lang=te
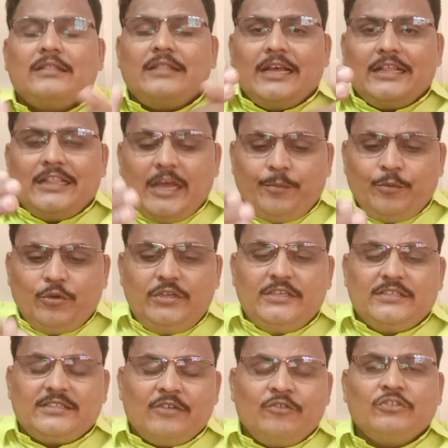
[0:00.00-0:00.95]
దాదాపు
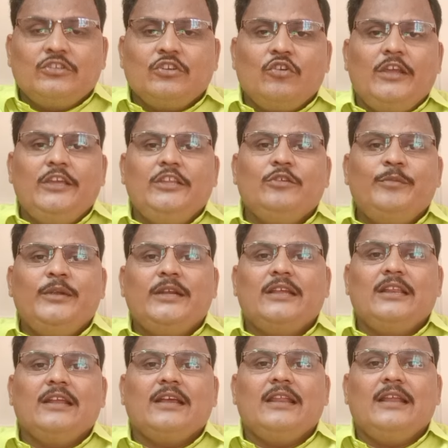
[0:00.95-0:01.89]
ఈ సంవత్సరం ఐదు
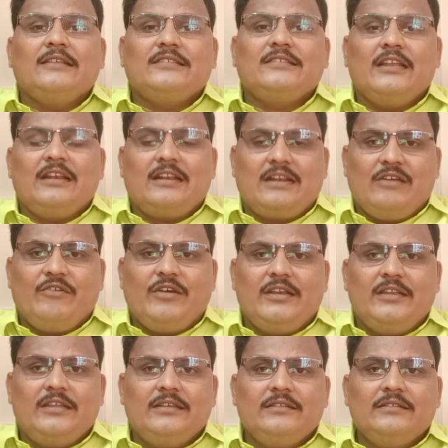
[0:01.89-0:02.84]
మెడికల్ కళాశాలలు
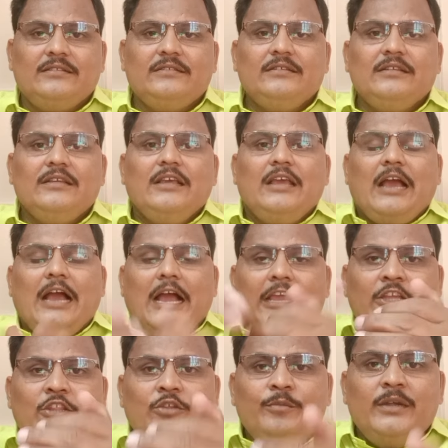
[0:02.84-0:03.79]
రావాలి
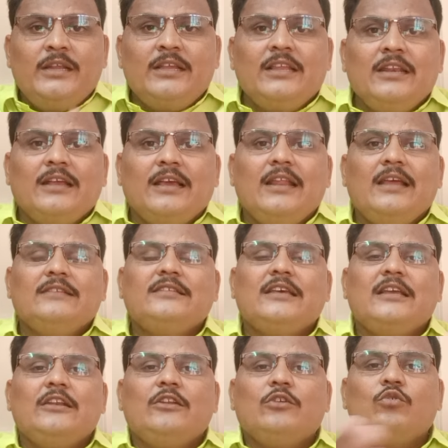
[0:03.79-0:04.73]
ఐదు మెడికల్
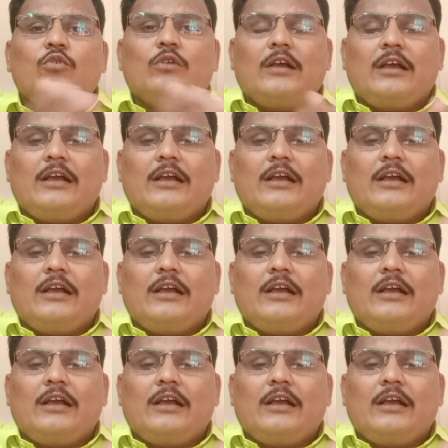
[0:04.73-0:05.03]
కళాశాలలకు